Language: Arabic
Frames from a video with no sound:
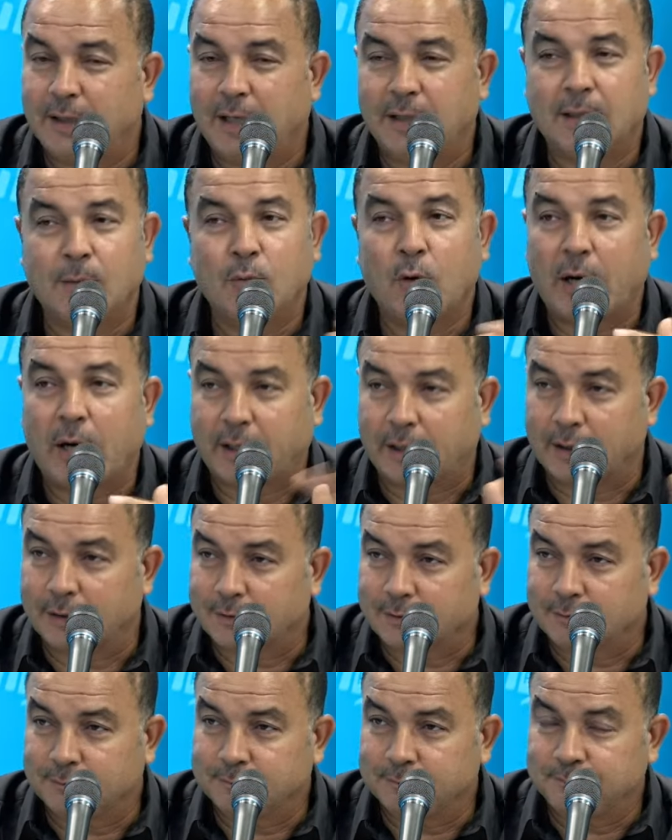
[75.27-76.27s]
هذا مؤكد
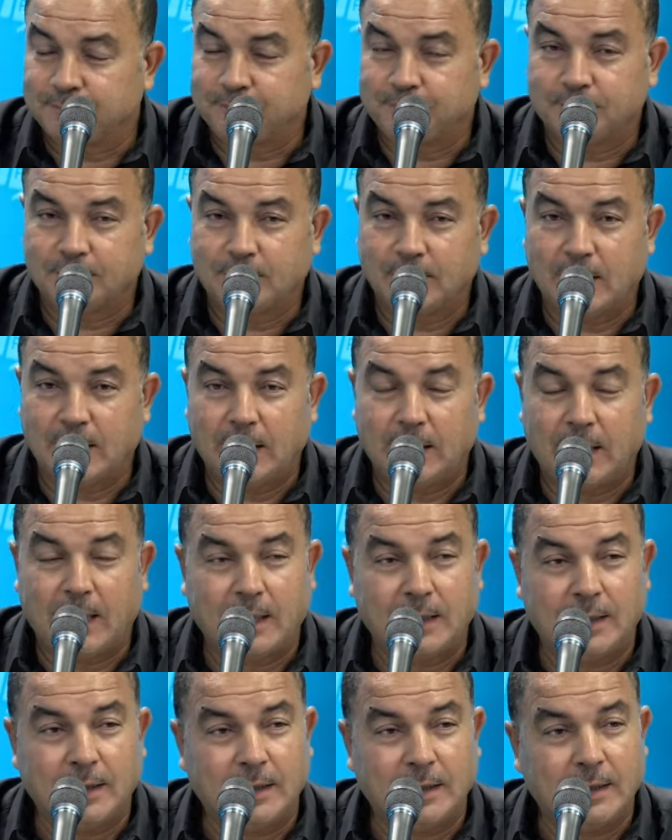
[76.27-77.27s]

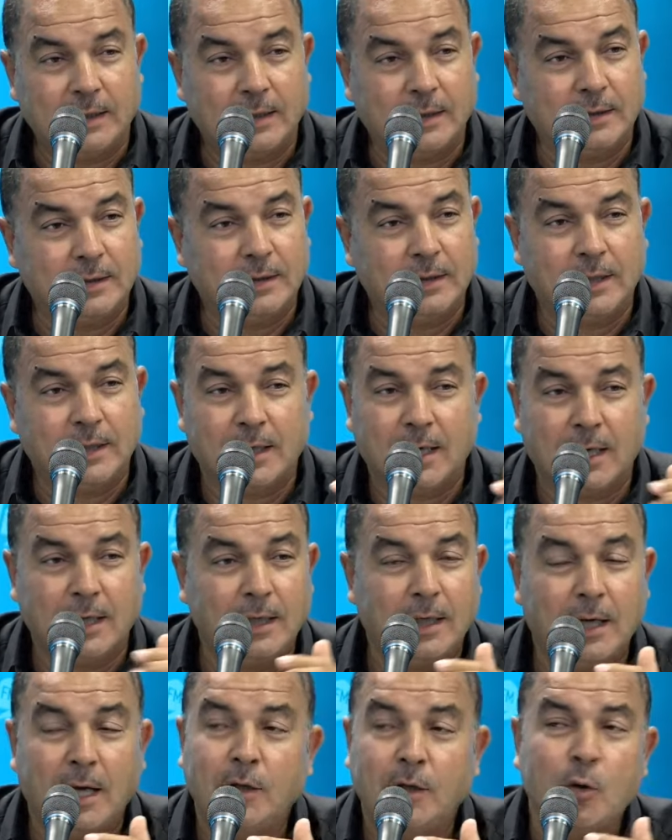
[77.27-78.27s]
يعني
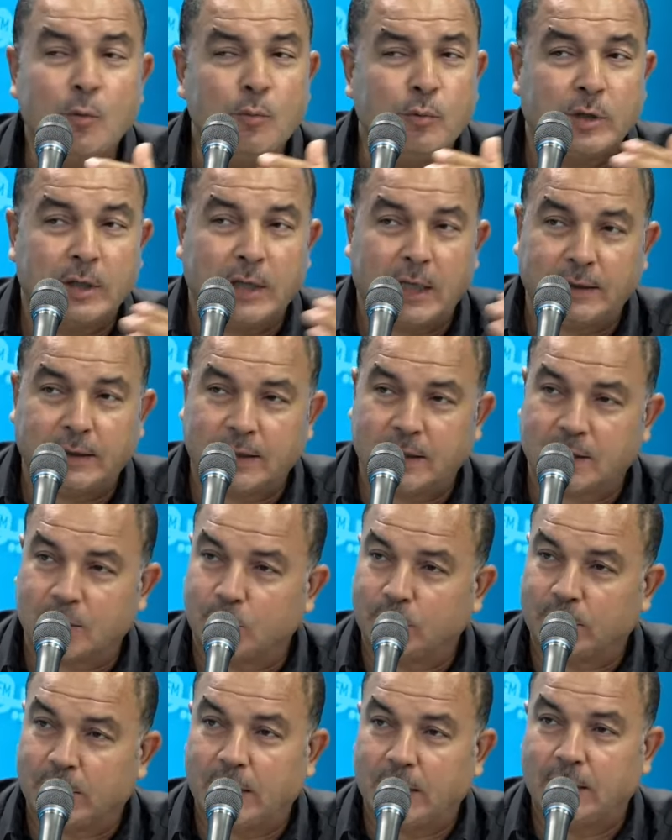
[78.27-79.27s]
ايران لا يمكن ان
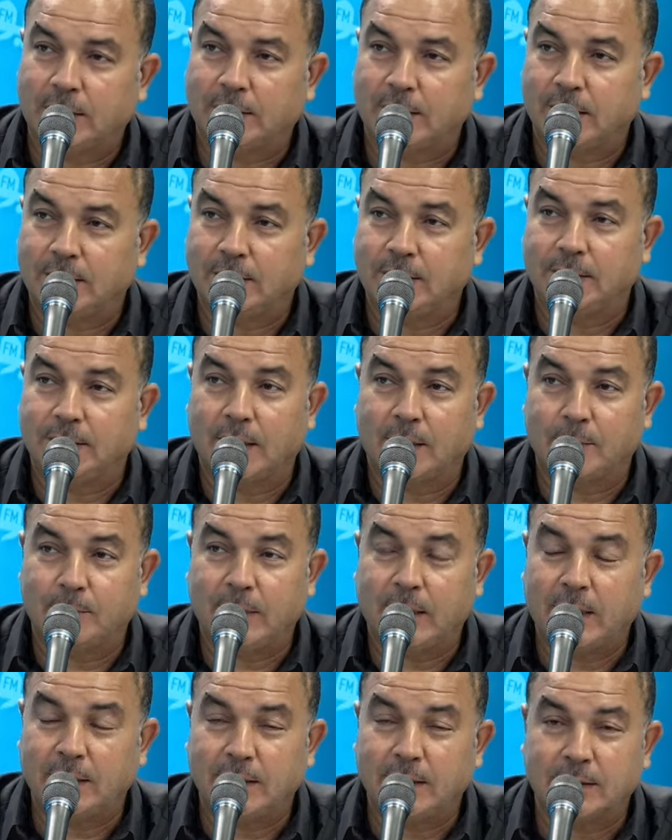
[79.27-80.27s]
تسكت على تهديدها
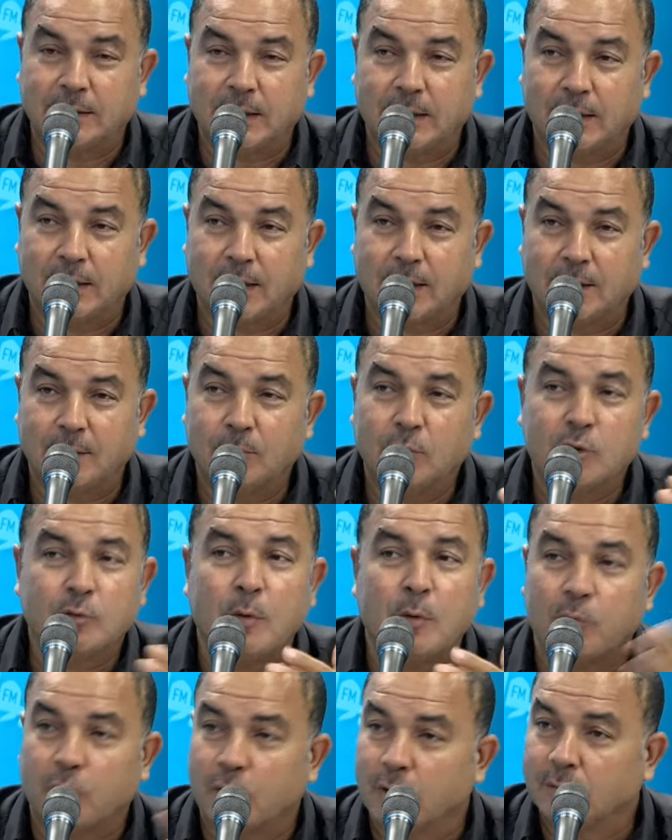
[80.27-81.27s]
بهذه الطريقه مش
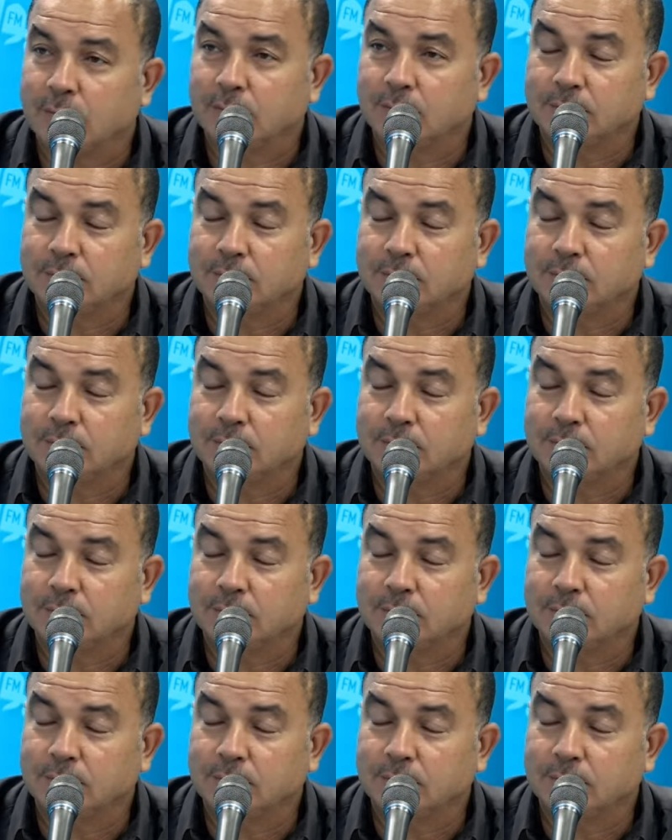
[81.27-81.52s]
ممكن آه.